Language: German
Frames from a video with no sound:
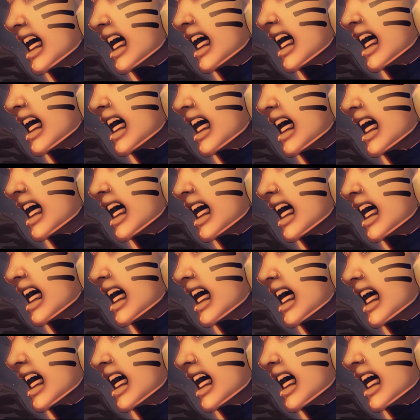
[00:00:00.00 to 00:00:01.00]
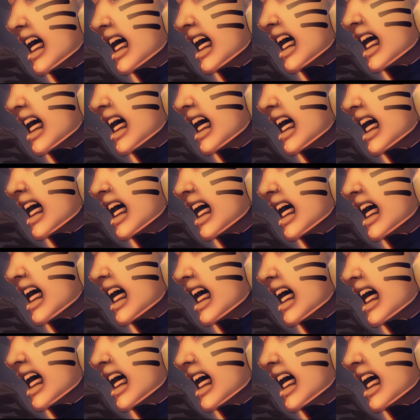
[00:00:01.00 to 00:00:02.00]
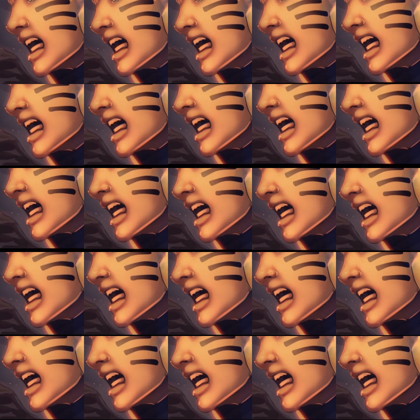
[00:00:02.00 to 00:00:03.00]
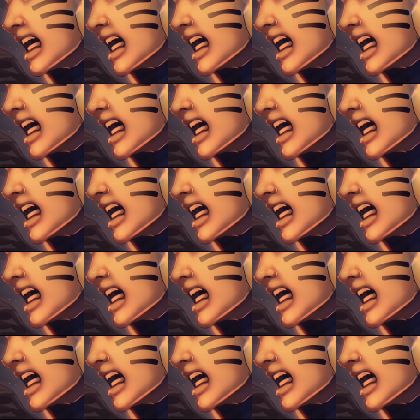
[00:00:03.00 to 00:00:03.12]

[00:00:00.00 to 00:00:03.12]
es egal, was passiert, sie will Sasuke wieder äh, bringen,